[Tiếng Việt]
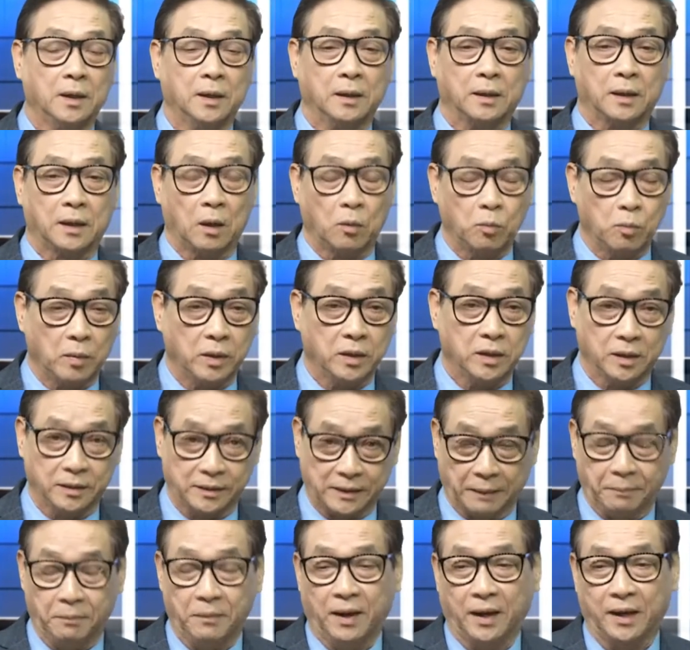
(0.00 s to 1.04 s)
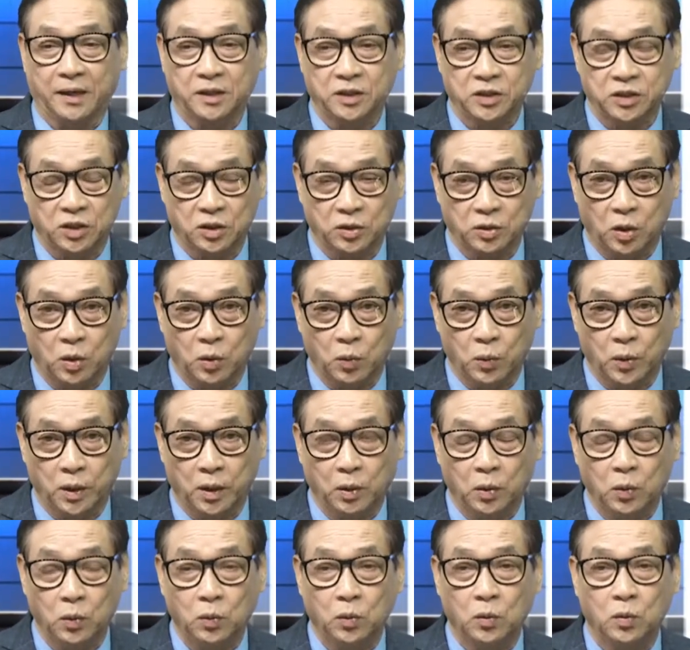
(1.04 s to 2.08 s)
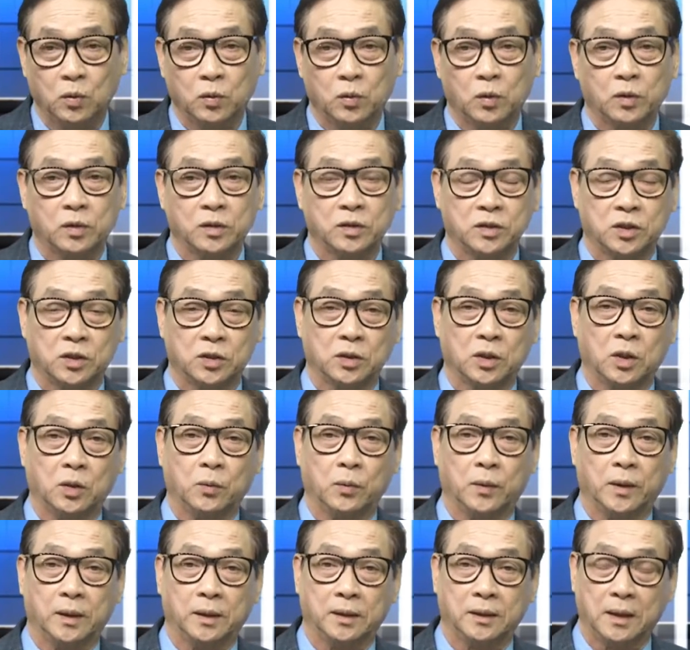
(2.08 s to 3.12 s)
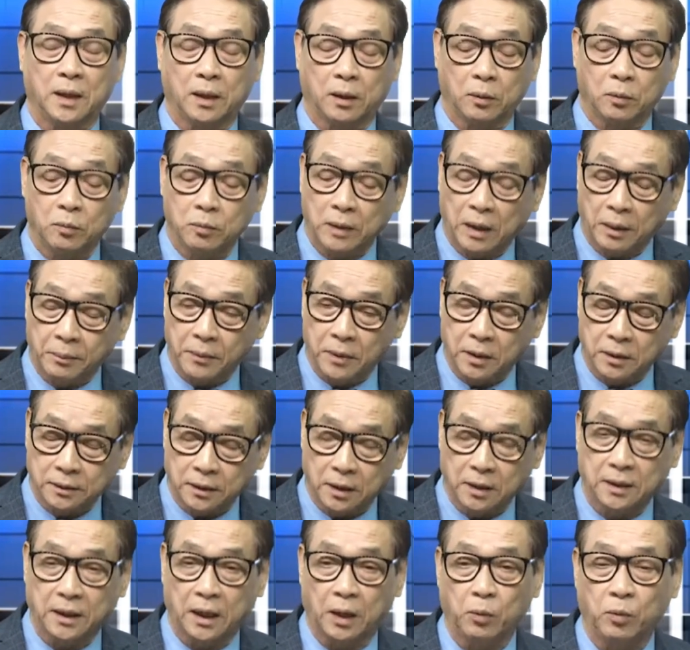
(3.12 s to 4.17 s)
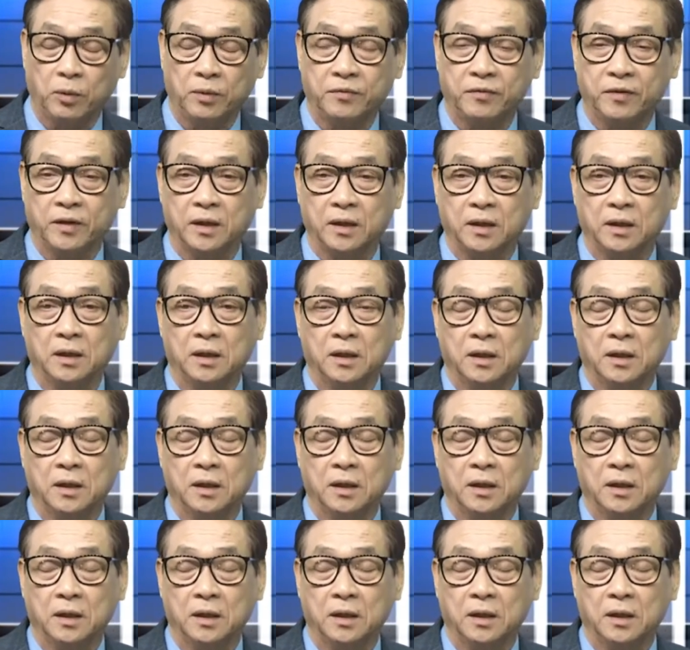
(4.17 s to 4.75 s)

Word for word: không bao giờ chậm lại cái sự cầu nguyện luôn luôn có cái sự cầu nguyện và cũng cảm ơn tất cả quý vị